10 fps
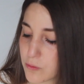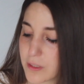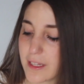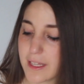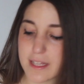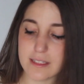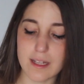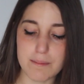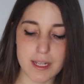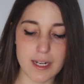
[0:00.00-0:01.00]
Una de ellas
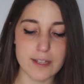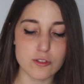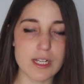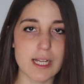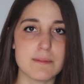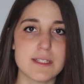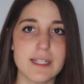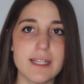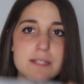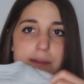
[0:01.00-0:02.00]
también es una
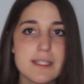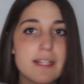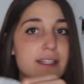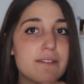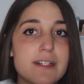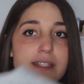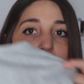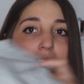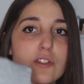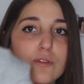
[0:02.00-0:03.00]
camiseta, es bastante
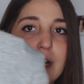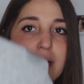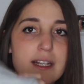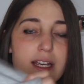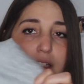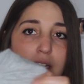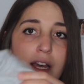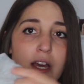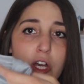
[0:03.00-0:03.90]
básica, es una gris